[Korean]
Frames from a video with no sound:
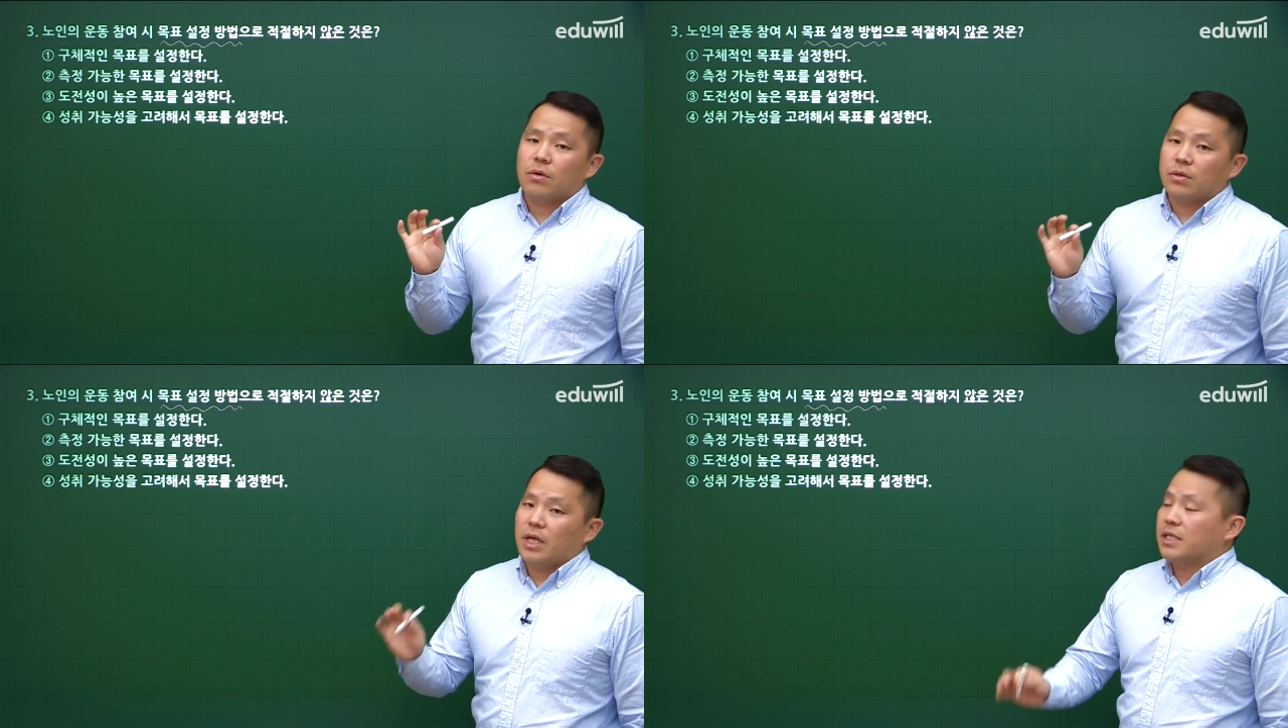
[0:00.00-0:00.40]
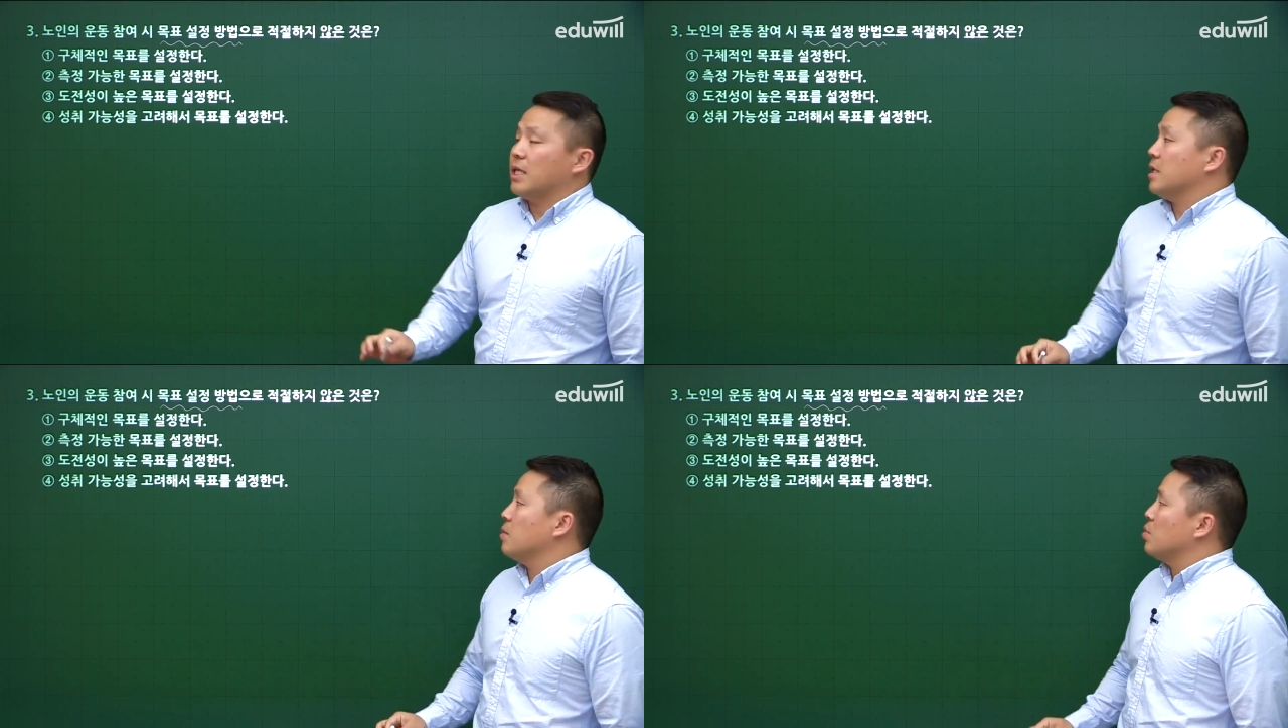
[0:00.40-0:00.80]
근데
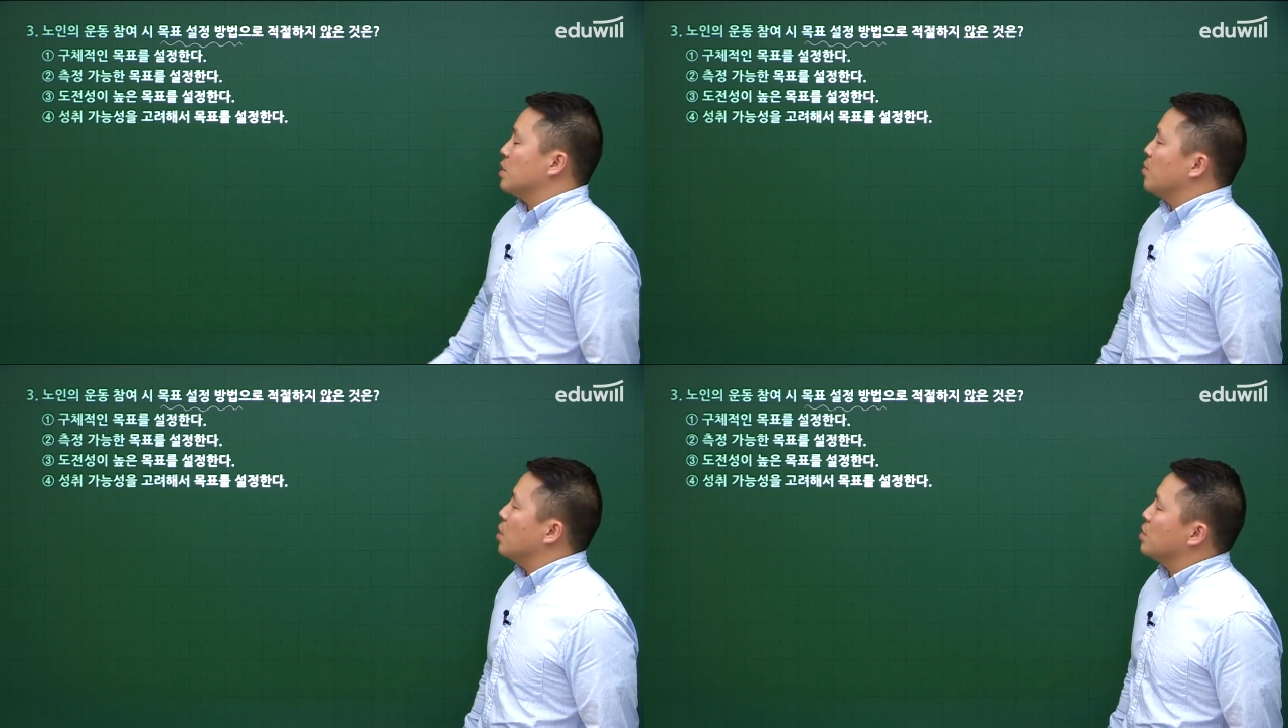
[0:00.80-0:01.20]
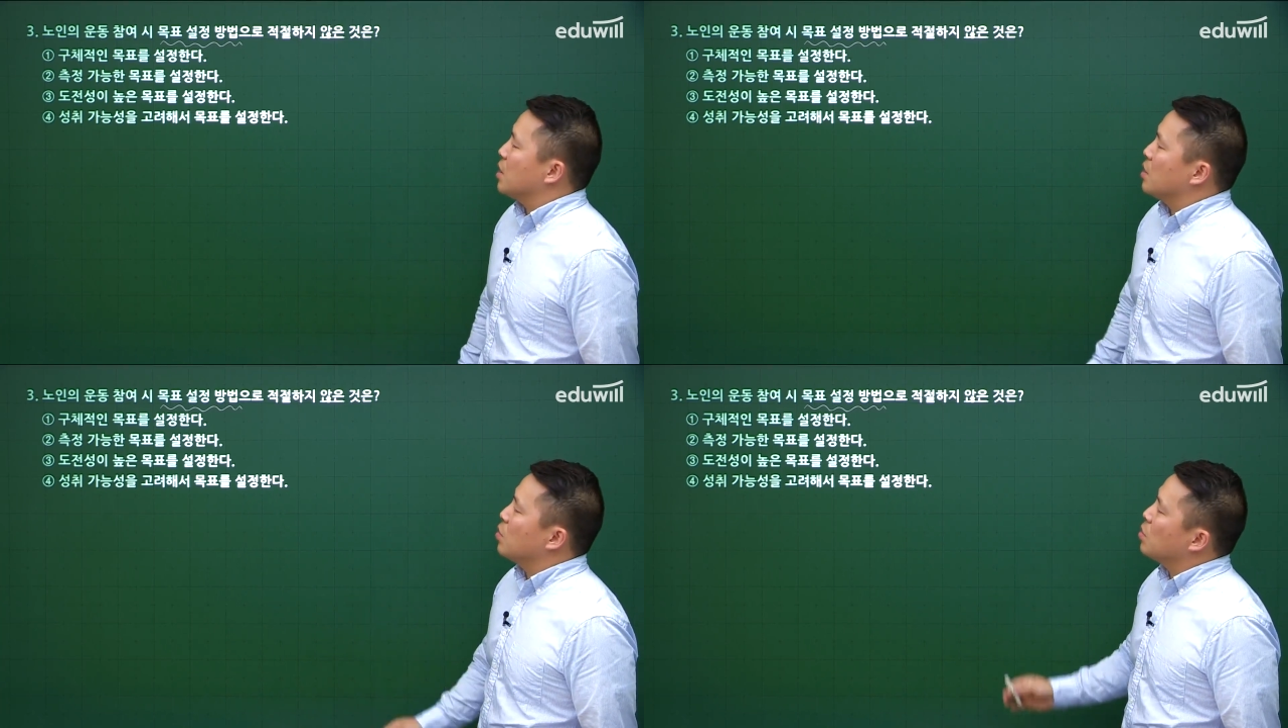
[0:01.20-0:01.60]
자세히 보시면
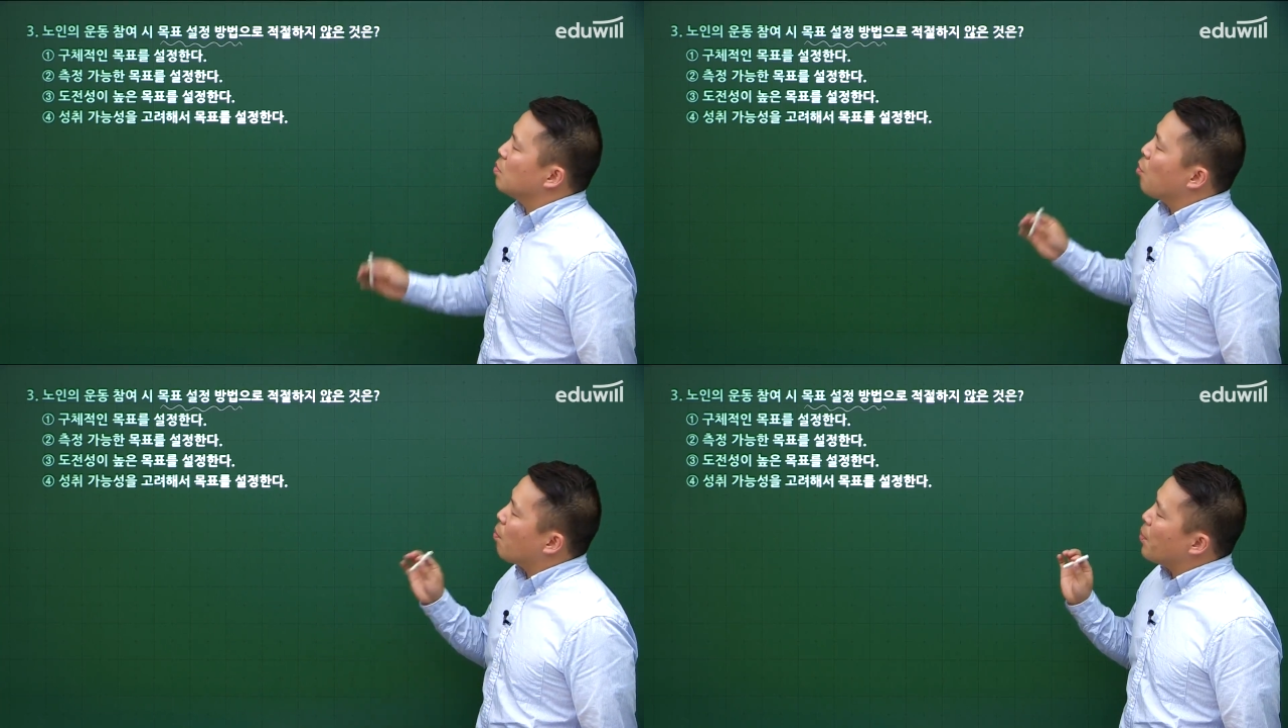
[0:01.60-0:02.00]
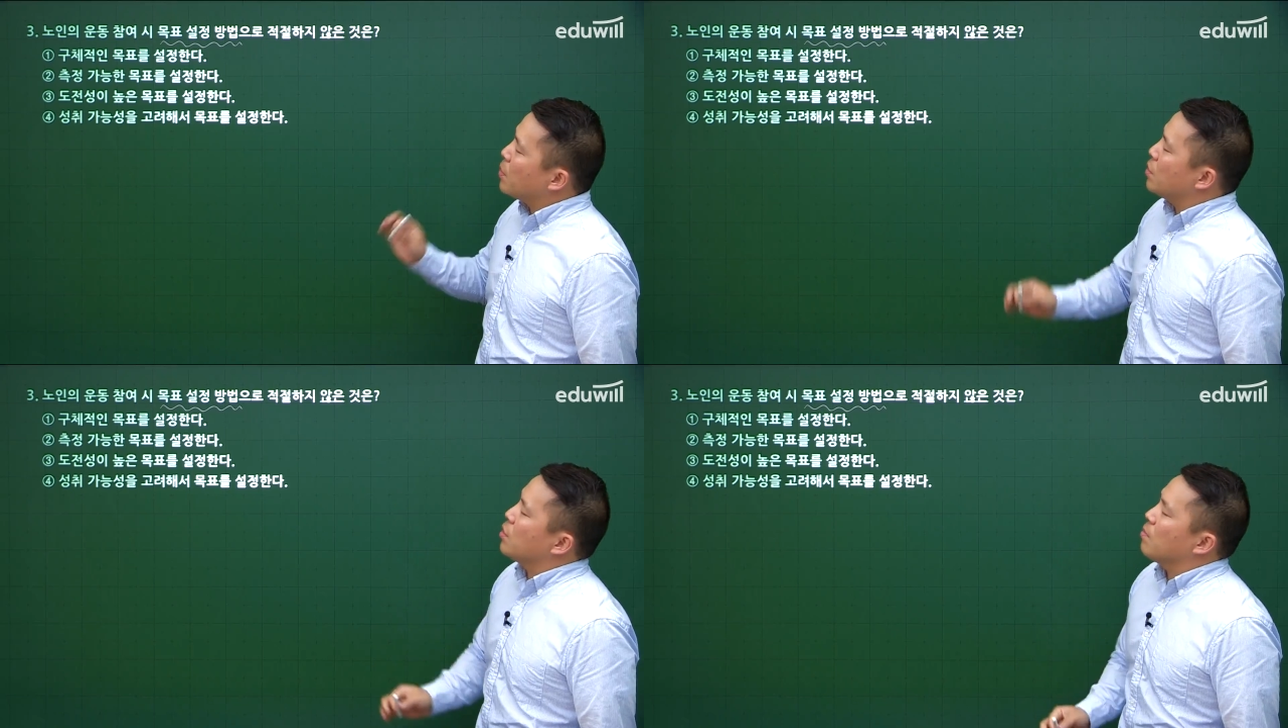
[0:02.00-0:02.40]
자 목표
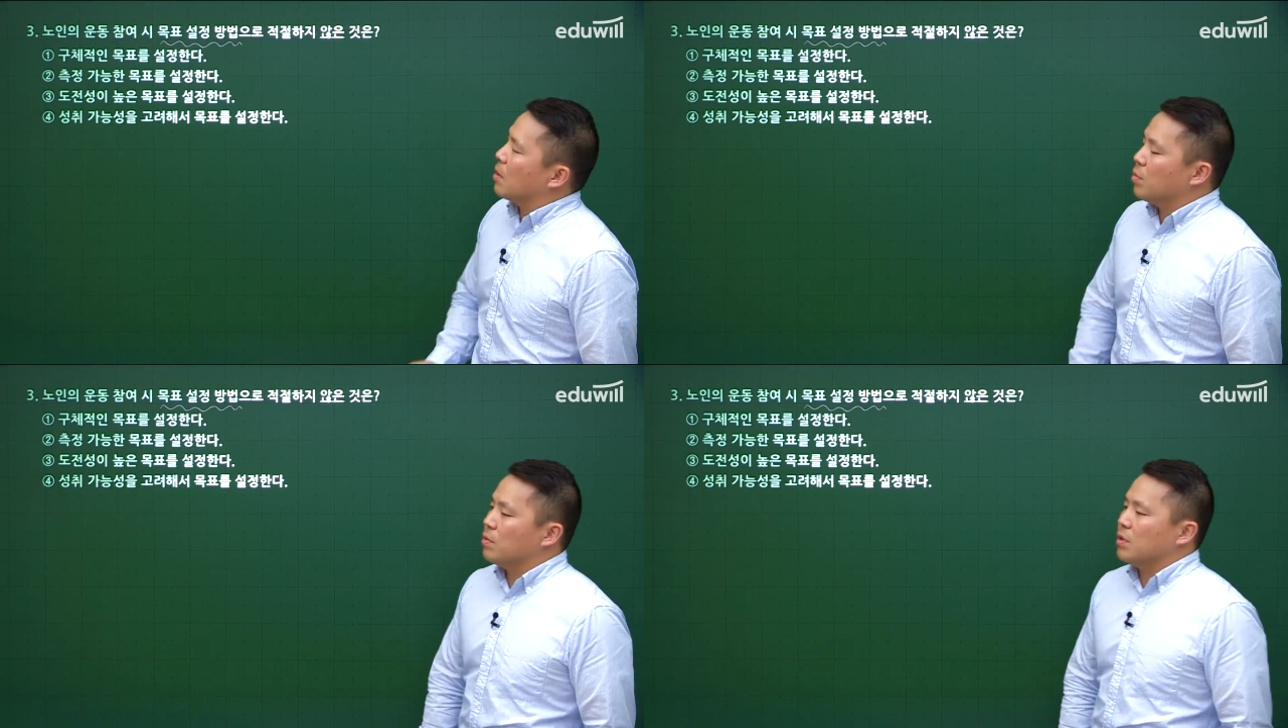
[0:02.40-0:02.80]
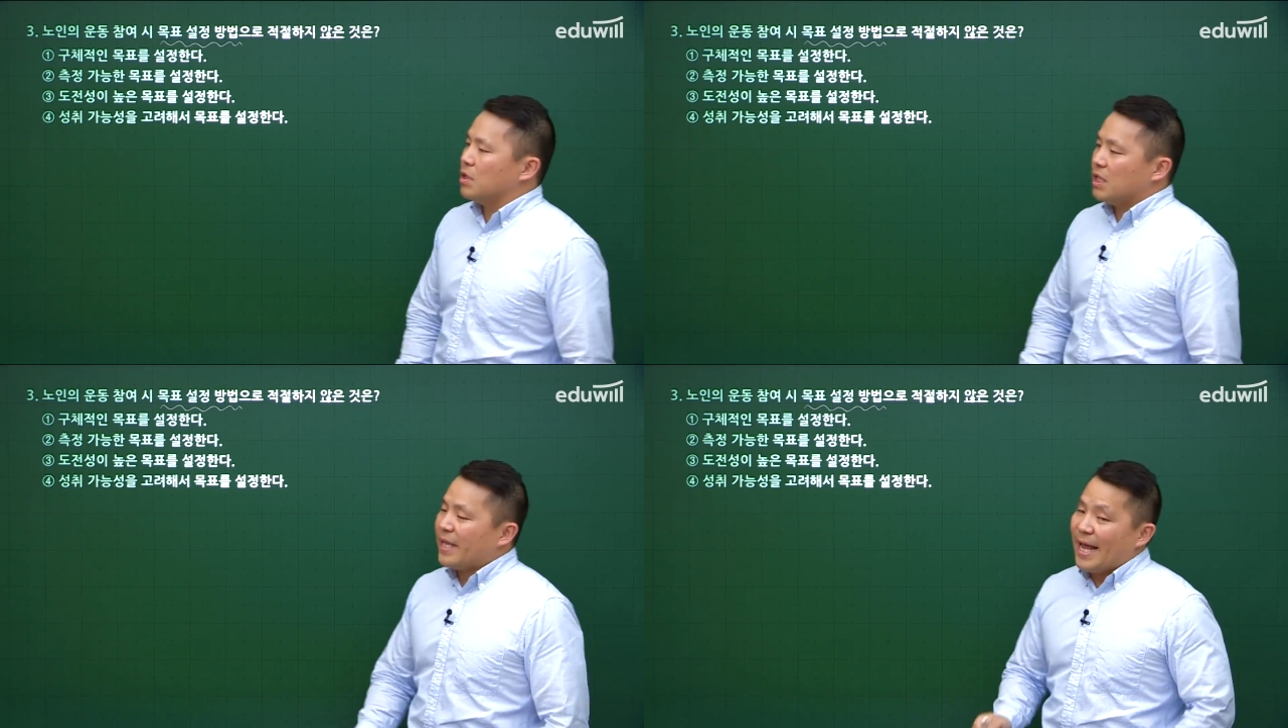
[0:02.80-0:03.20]
설정 방법으로
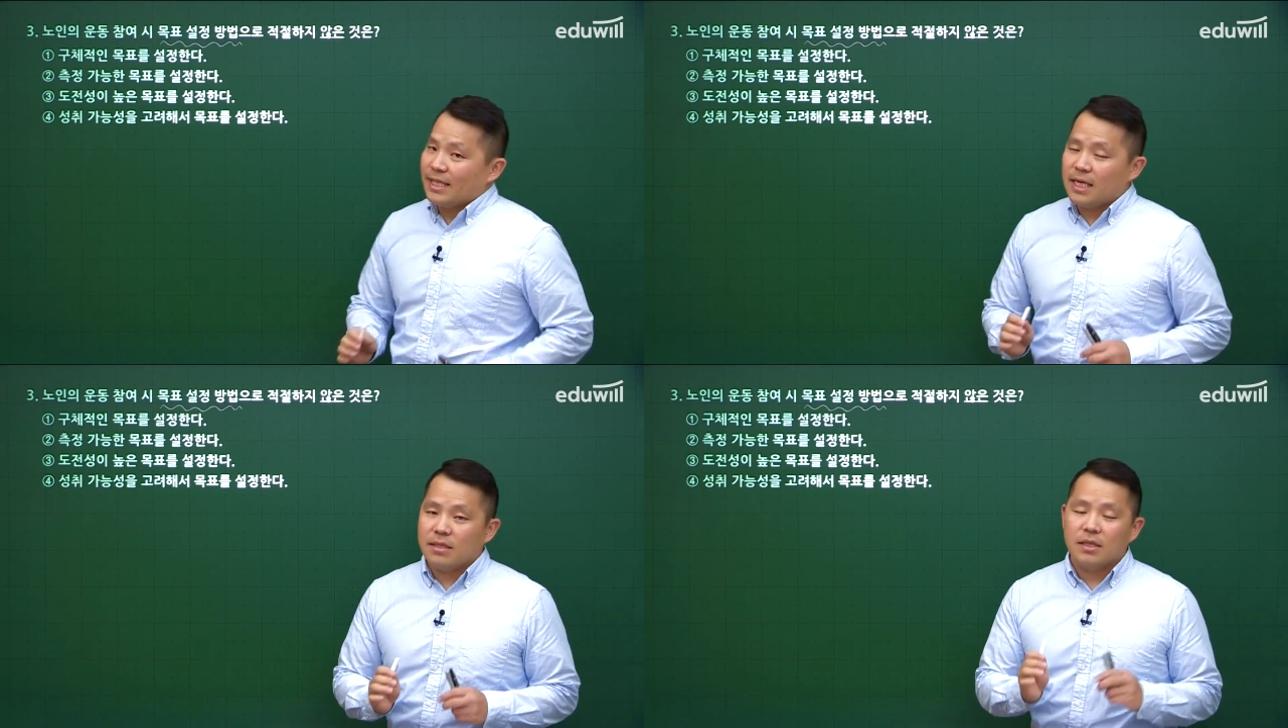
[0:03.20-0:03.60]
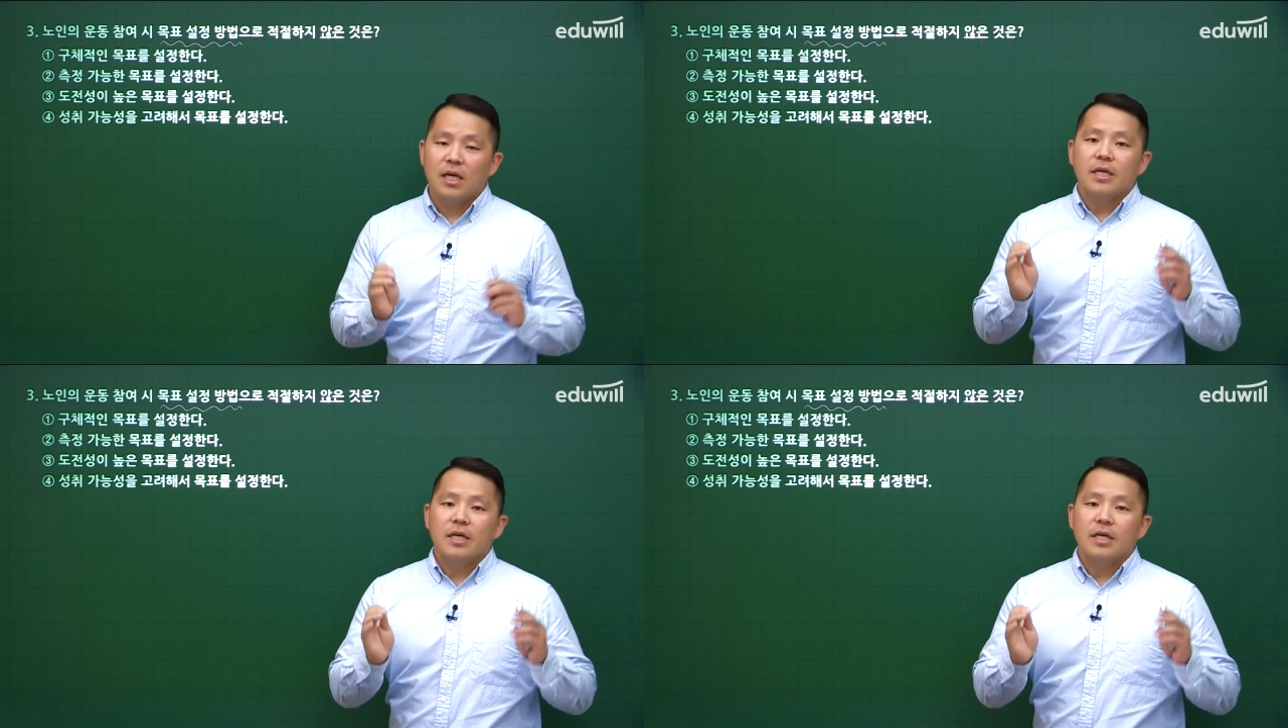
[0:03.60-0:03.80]
특히 대상은